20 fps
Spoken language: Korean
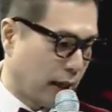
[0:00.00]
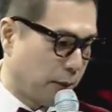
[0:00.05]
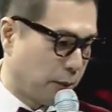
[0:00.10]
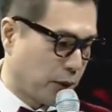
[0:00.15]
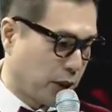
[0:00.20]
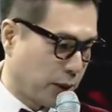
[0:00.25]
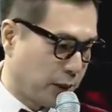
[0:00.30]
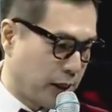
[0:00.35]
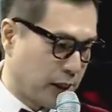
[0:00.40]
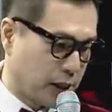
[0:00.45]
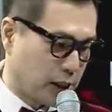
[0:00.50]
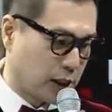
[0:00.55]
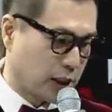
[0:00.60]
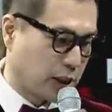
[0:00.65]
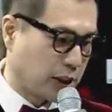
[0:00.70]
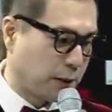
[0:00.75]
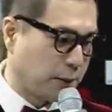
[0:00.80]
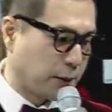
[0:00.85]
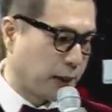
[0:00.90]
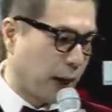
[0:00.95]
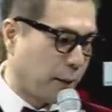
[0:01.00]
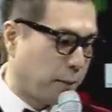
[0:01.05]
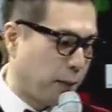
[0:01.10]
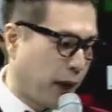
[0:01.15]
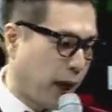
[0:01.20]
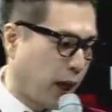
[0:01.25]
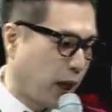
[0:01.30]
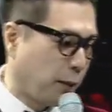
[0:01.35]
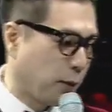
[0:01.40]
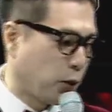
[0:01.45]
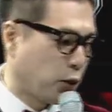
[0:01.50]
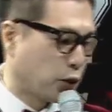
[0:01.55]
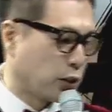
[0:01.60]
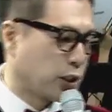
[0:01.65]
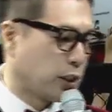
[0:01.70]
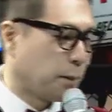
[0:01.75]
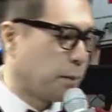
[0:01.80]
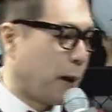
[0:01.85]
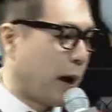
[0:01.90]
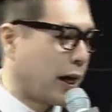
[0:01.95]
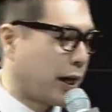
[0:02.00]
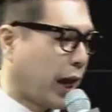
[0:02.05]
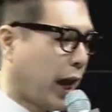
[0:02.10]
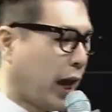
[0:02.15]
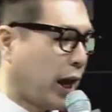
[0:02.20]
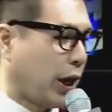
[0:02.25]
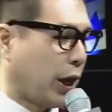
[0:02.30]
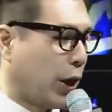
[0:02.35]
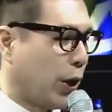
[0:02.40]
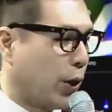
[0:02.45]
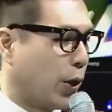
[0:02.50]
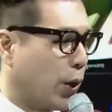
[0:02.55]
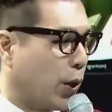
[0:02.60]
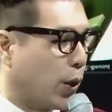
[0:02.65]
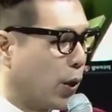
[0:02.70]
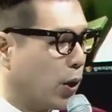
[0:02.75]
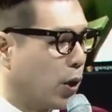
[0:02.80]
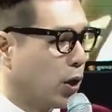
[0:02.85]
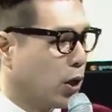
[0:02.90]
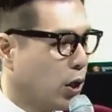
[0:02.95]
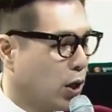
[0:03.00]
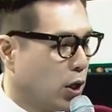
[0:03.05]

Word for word: 31승 14패 임을 18KO.